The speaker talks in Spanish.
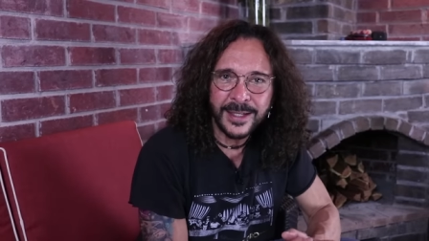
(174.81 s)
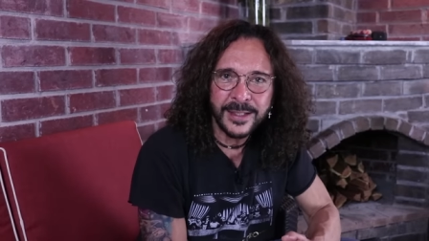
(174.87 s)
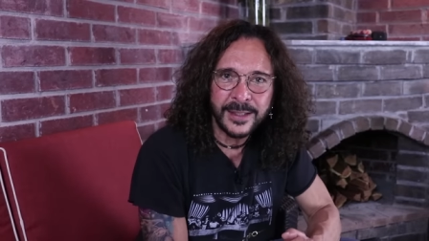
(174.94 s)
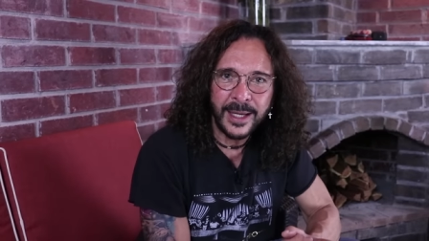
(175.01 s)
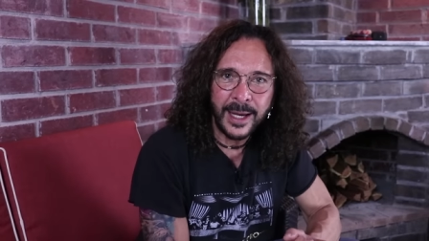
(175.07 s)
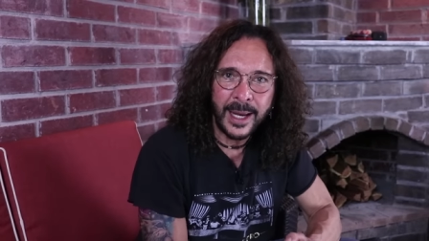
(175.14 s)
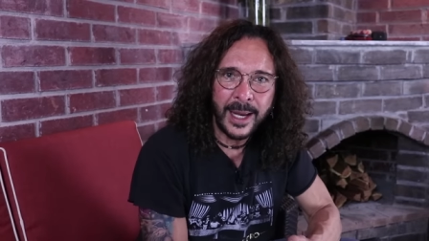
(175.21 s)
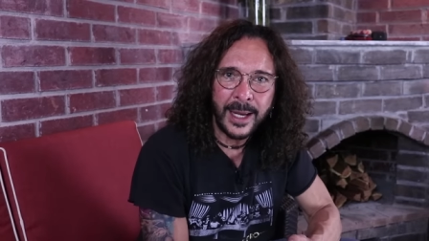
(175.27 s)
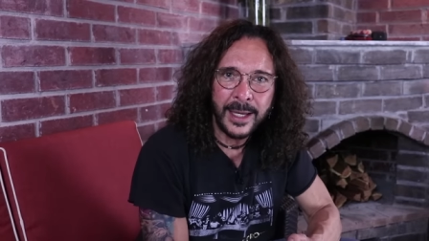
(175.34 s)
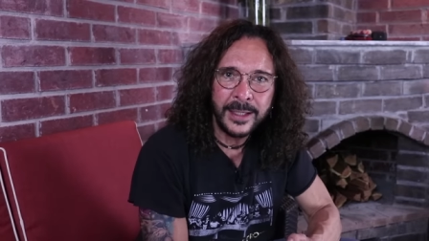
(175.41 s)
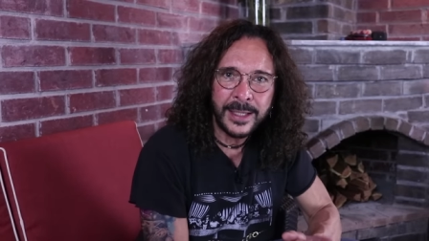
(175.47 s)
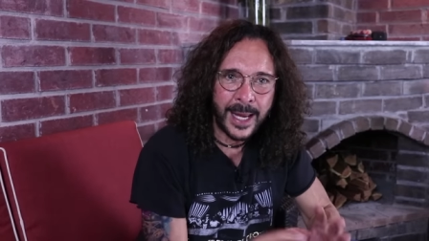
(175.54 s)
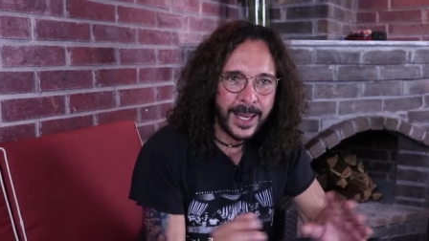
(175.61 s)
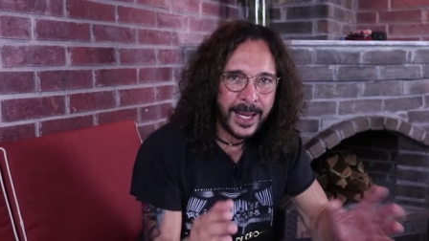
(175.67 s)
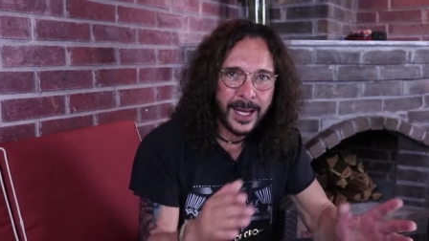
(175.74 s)

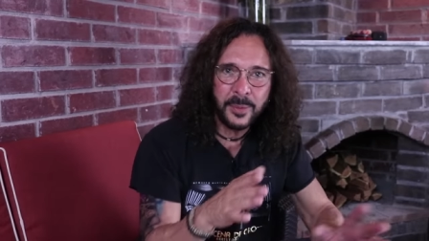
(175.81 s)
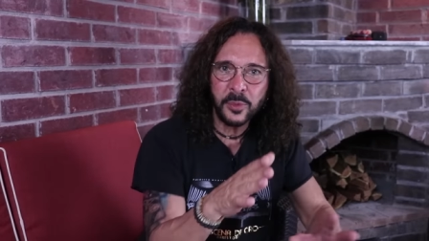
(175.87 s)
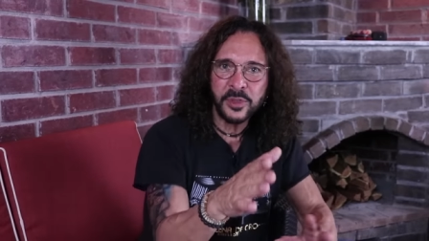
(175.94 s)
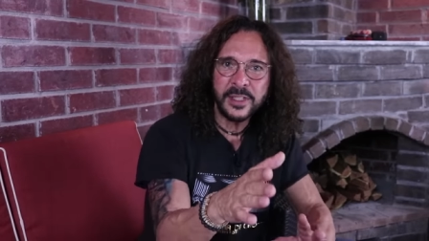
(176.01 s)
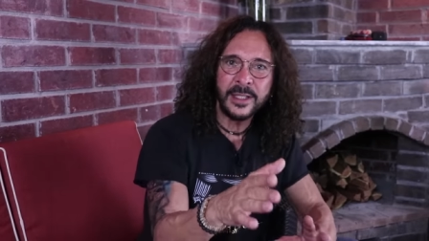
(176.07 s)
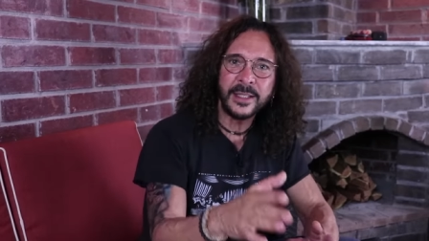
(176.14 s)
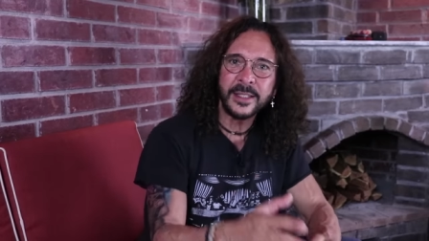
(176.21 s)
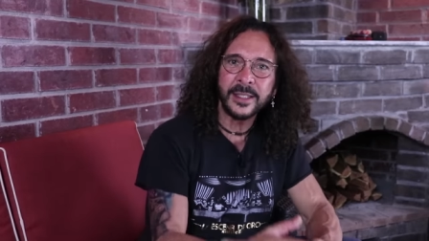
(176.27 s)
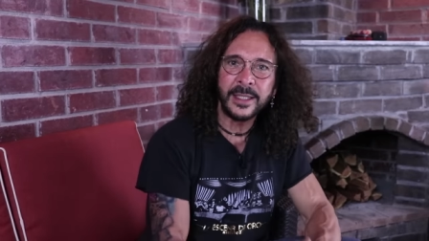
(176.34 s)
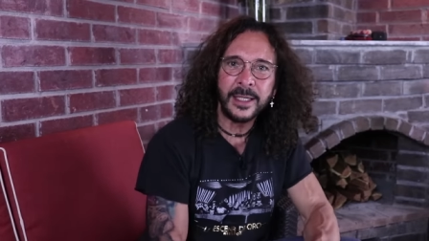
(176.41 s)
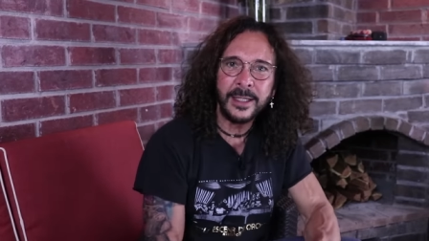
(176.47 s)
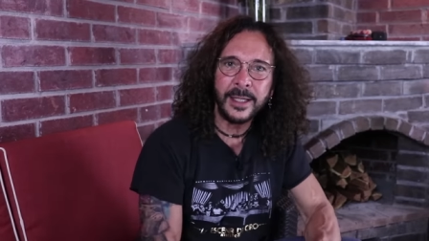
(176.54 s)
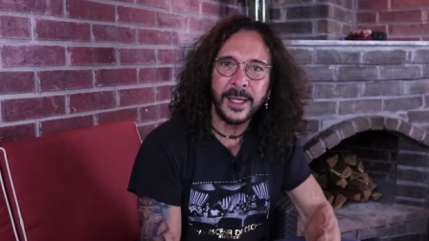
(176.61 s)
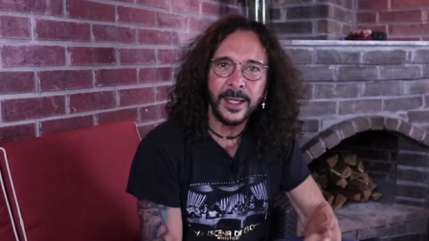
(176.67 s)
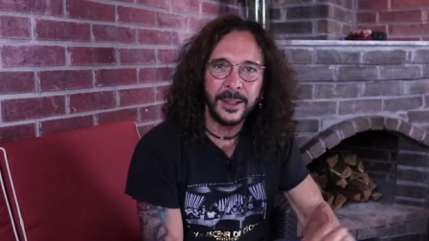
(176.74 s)
este, ya llegamos a la
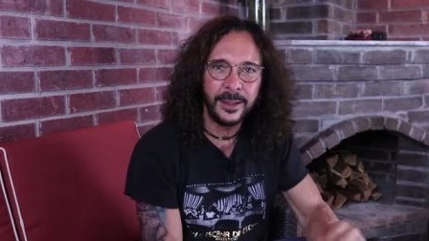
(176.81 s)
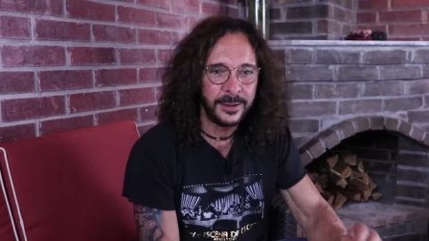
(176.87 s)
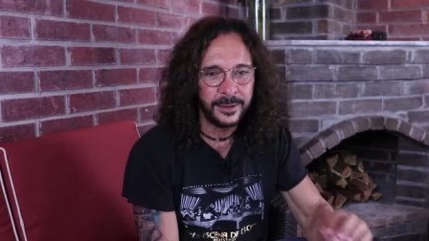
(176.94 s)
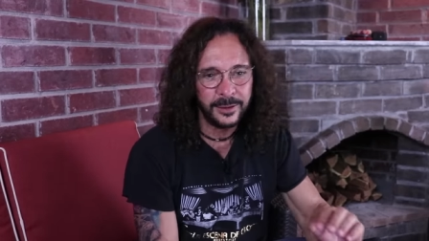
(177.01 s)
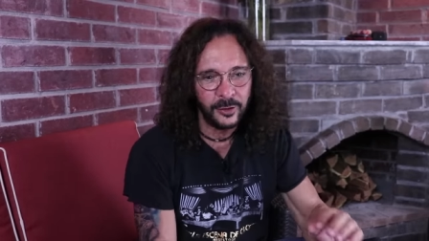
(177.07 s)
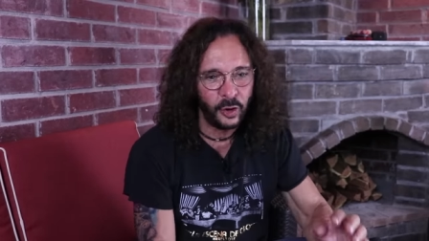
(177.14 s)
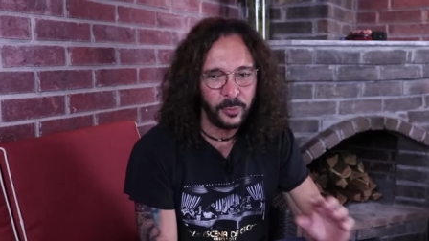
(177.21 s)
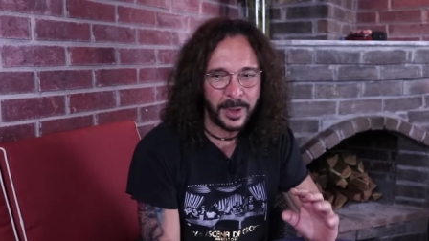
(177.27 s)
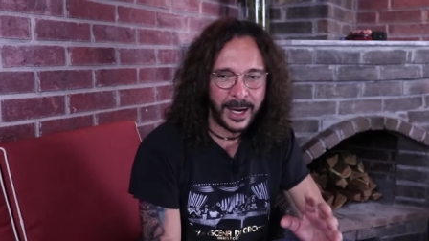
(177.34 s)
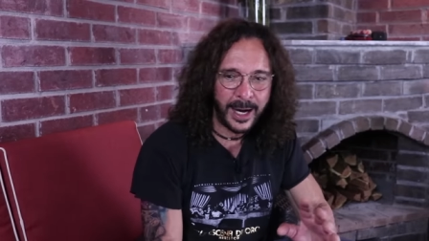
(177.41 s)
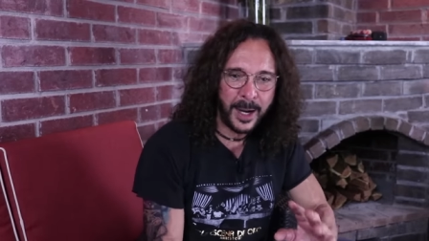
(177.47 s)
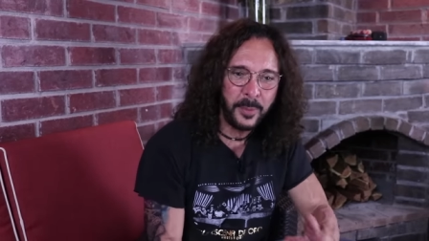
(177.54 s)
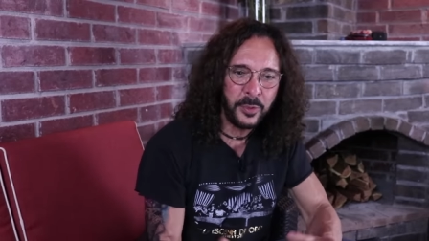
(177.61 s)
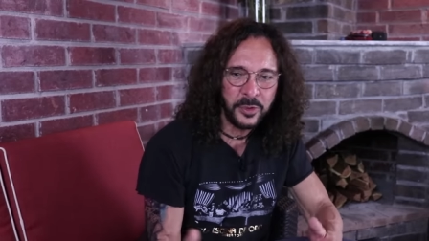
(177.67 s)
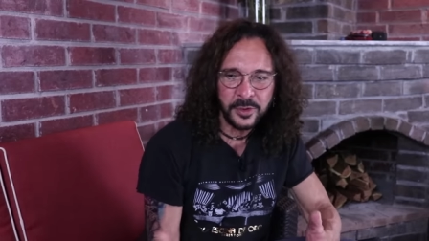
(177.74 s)
esquina, nos
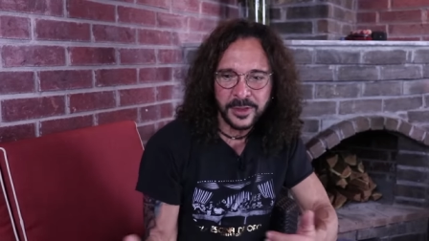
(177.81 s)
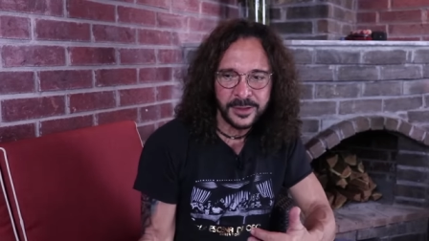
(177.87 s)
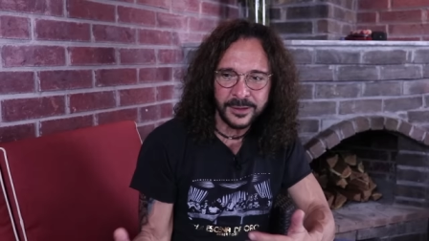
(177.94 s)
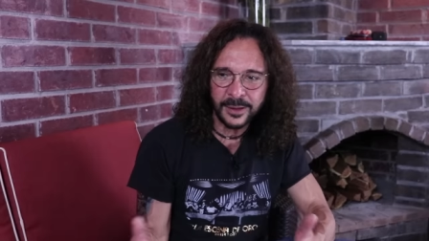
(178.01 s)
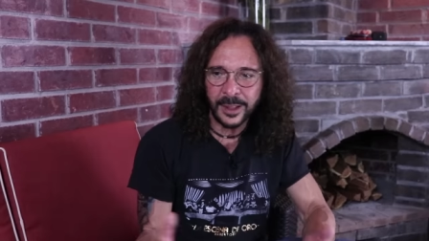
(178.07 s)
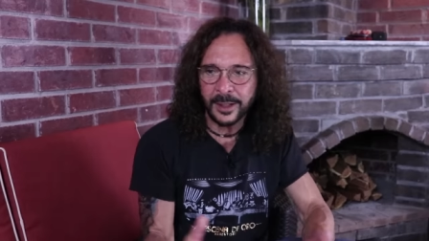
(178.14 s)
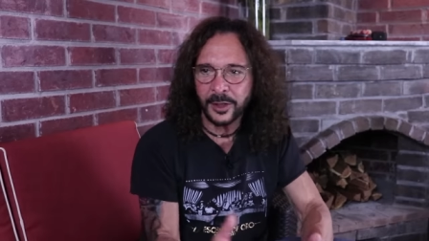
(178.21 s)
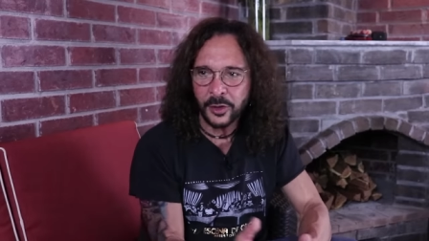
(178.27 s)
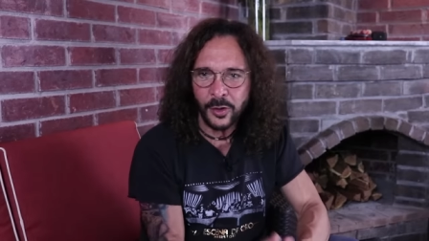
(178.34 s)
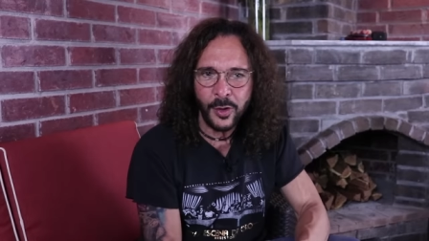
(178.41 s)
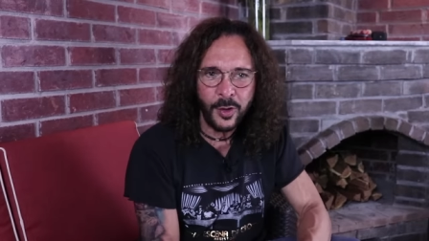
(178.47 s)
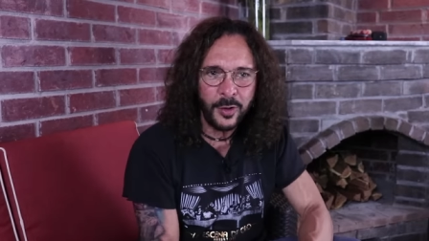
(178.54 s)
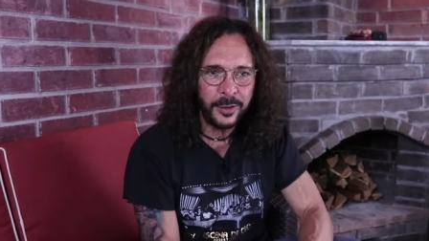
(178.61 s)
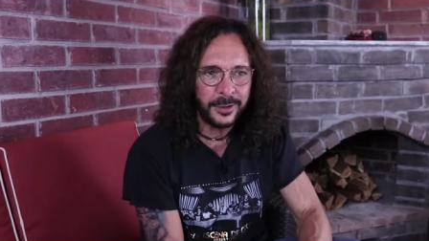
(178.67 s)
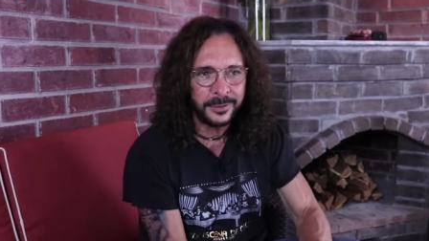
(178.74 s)
bajamos, él y
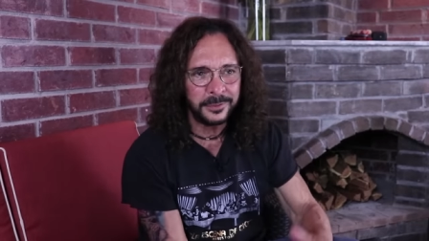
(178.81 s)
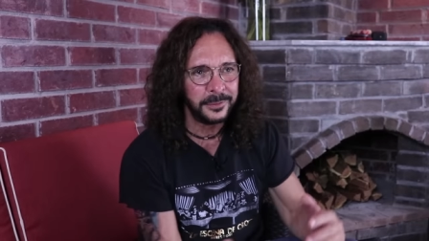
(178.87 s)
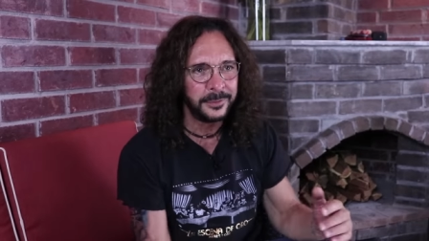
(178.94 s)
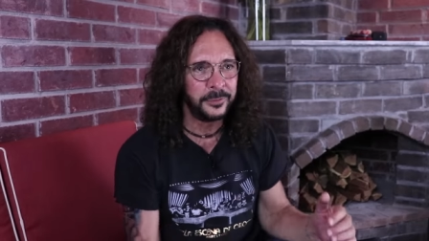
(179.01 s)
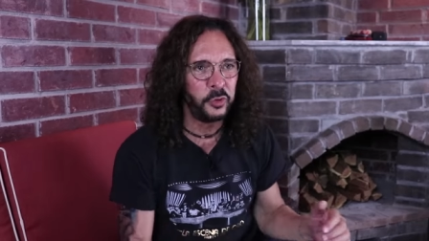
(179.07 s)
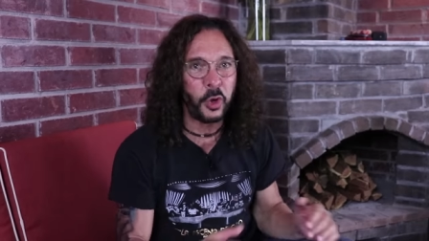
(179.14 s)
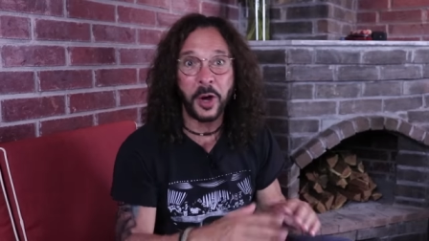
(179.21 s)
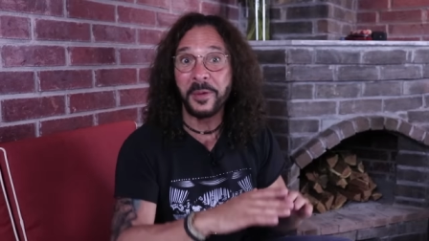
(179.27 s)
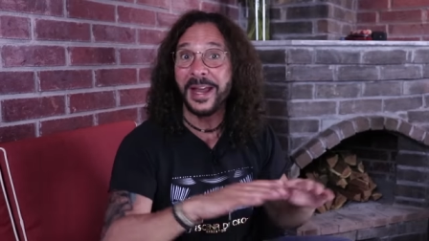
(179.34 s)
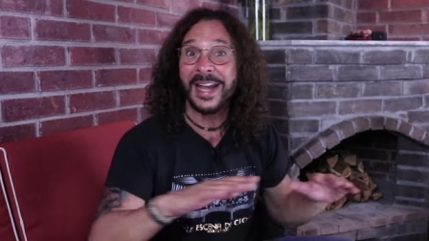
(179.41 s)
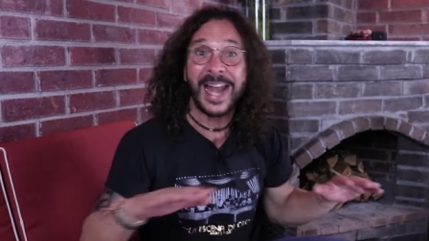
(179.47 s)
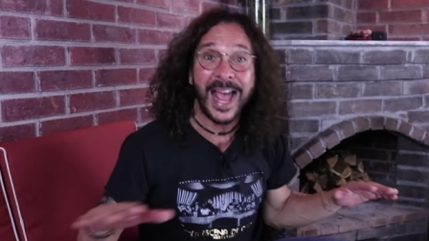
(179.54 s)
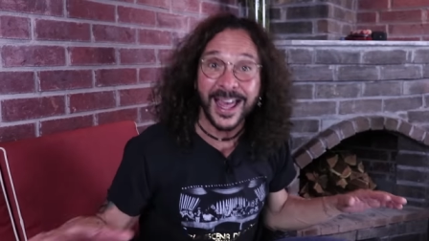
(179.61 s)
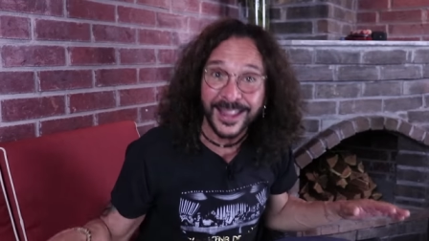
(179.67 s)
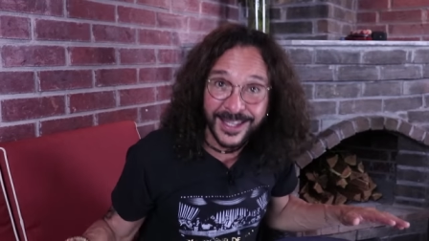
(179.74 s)
yo, no había
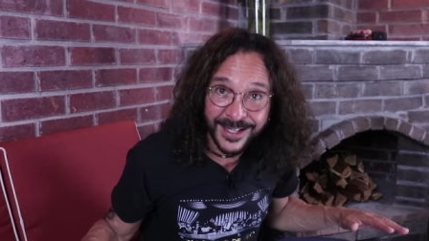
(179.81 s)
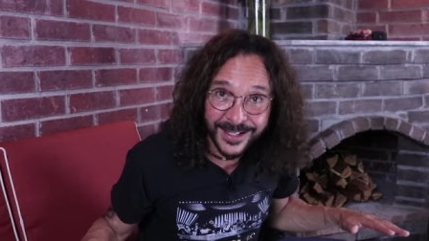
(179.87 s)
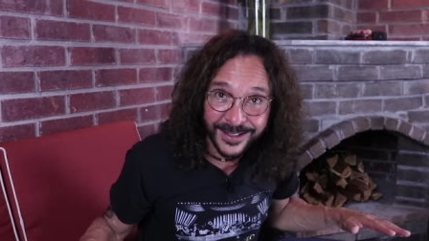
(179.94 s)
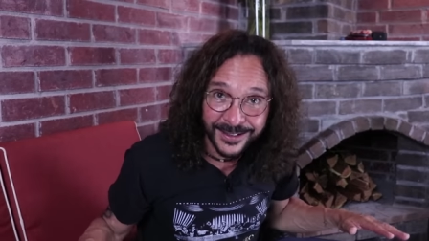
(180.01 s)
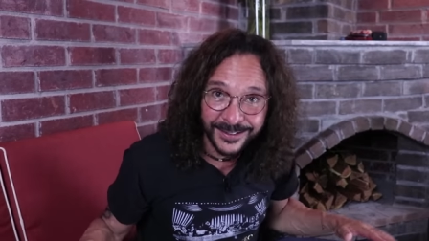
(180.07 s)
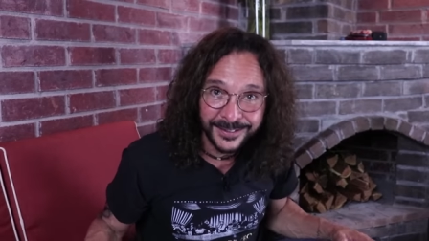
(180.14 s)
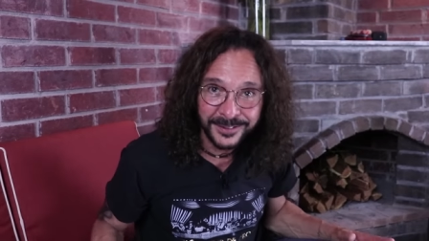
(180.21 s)
nadie,